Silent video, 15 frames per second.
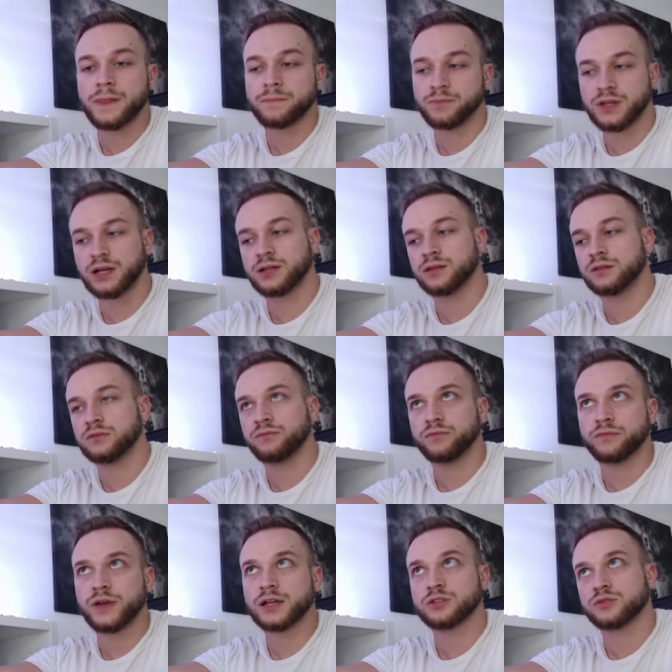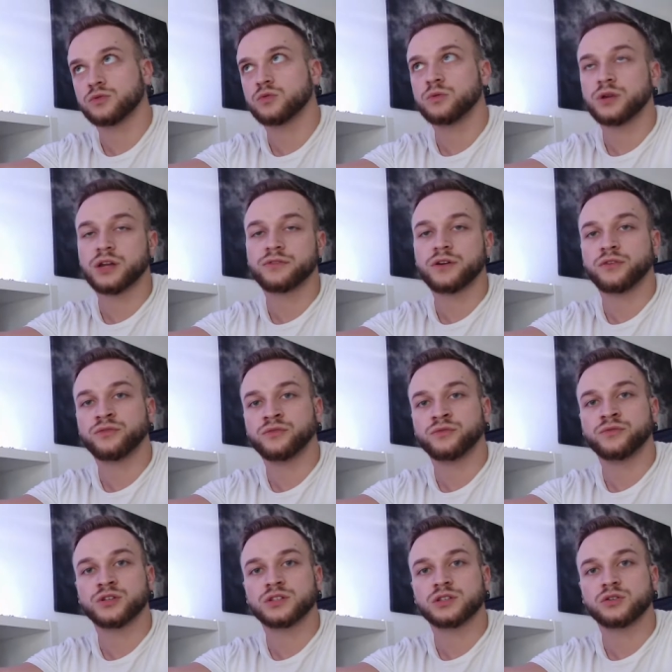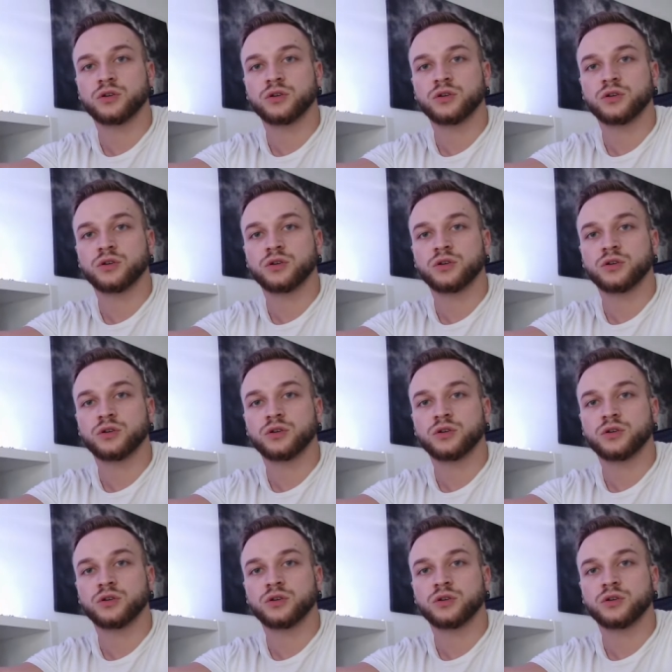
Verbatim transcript: dann wäre es so ungefähr 45